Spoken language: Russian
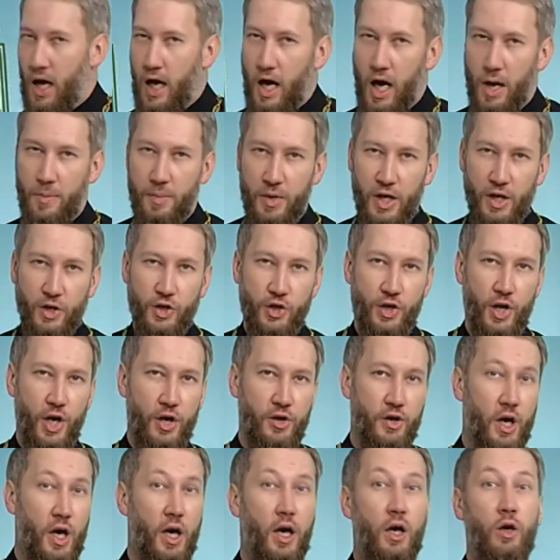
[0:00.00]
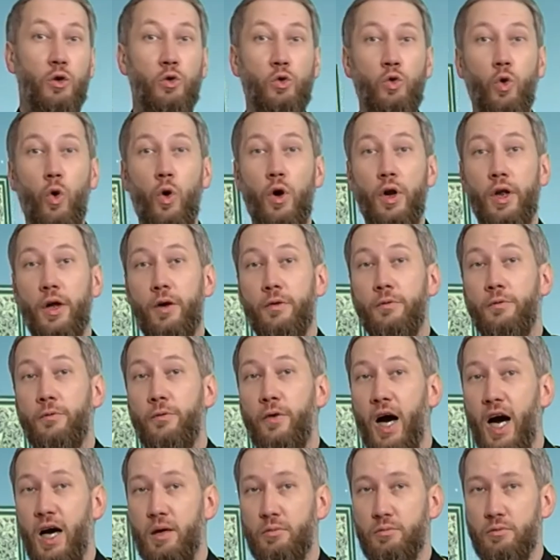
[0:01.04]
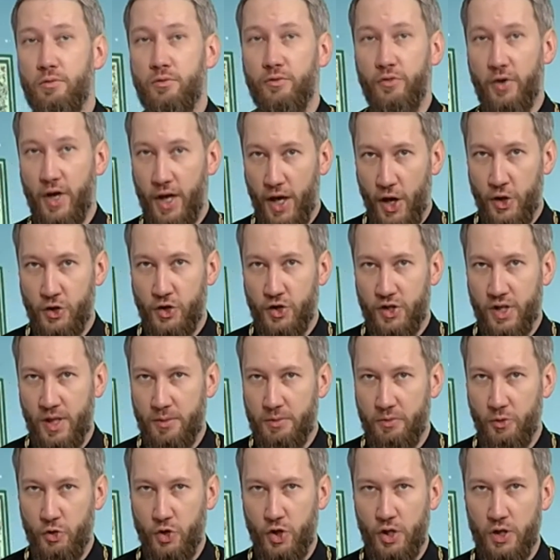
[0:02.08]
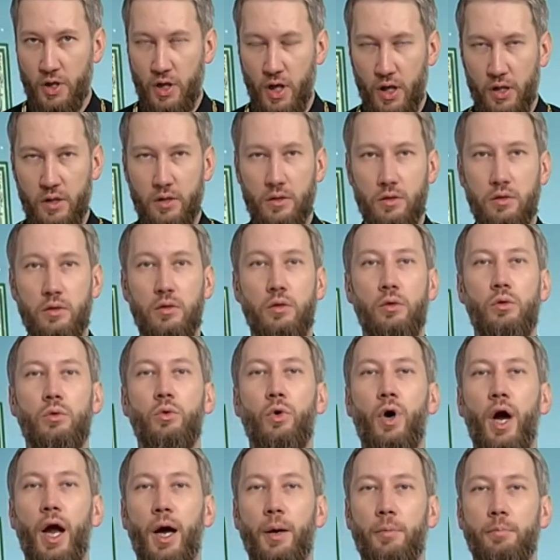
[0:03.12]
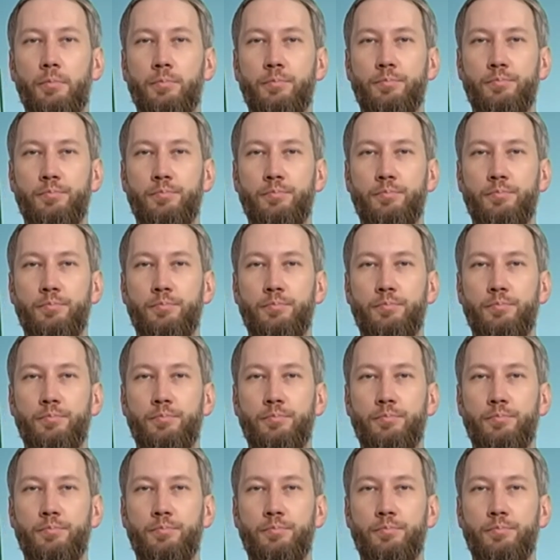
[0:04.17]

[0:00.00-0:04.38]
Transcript: Обращение «горе вам» в греческом звучит как «уэ».